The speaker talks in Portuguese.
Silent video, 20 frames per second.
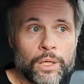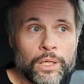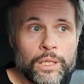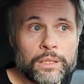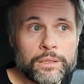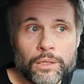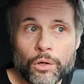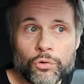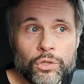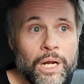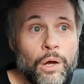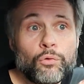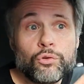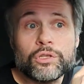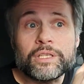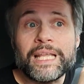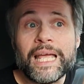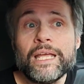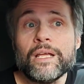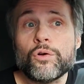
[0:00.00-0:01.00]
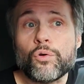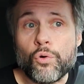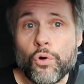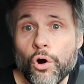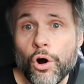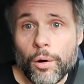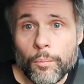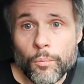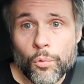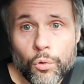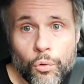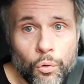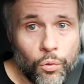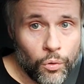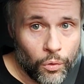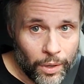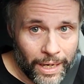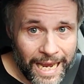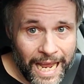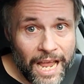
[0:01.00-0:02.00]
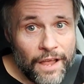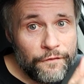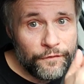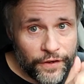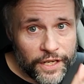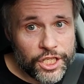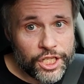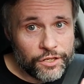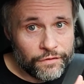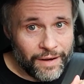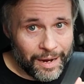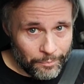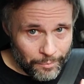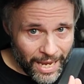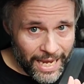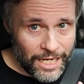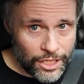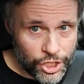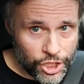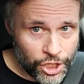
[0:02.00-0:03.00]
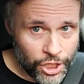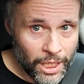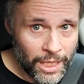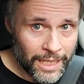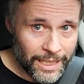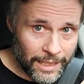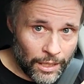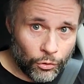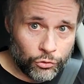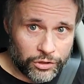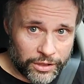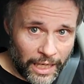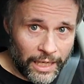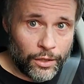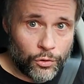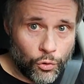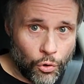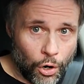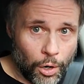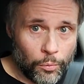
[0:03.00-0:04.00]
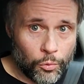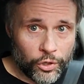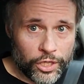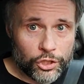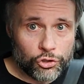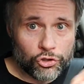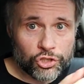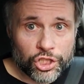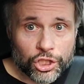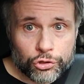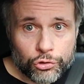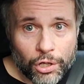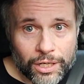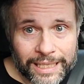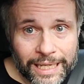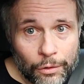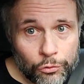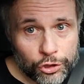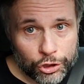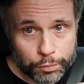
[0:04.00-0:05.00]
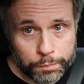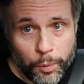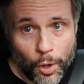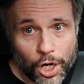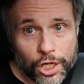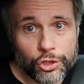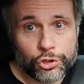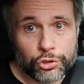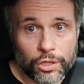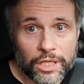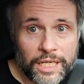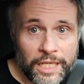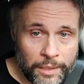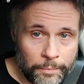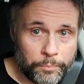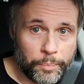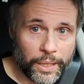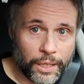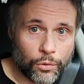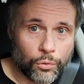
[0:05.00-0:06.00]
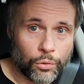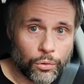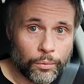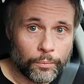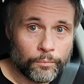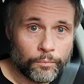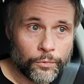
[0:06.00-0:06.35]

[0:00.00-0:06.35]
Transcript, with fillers: Então não tem como, efetivamente, não tem como isso se tornar um esporte olímpico.